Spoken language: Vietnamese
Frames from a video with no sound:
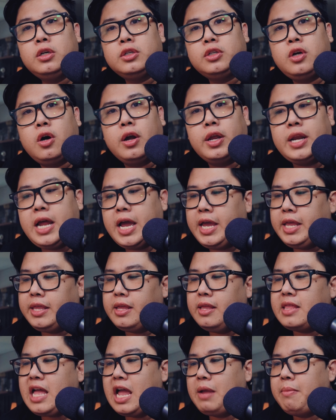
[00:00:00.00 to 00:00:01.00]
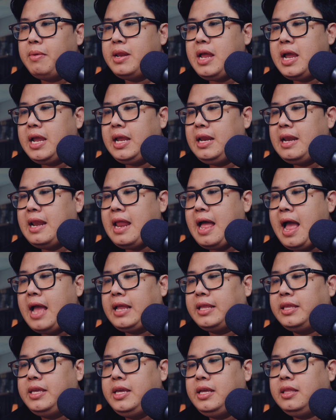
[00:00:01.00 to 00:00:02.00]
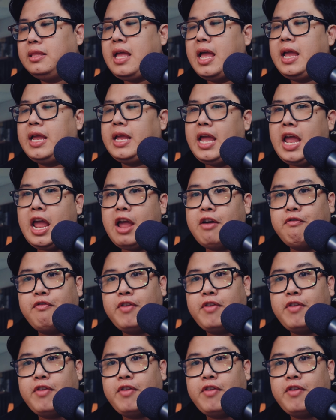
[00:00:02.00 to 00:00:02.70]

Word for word: Rồi đây trên tay mình đây là chiếc tai nghe